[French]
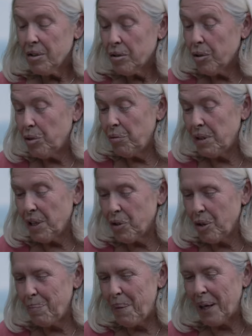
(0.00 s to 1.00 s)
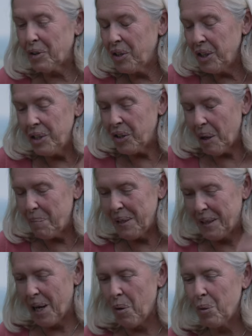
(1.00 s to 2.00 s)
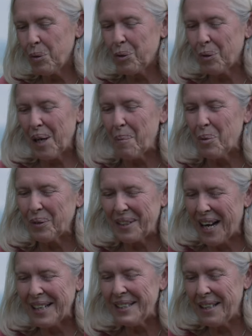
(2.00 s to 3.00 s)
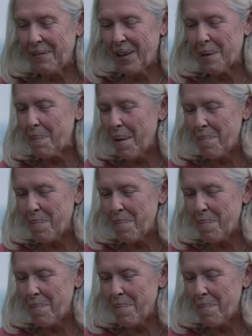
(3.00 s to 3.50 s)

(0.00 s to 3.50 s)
Je suis un jeune berger, j'habite là-haut sur la montagne avec ma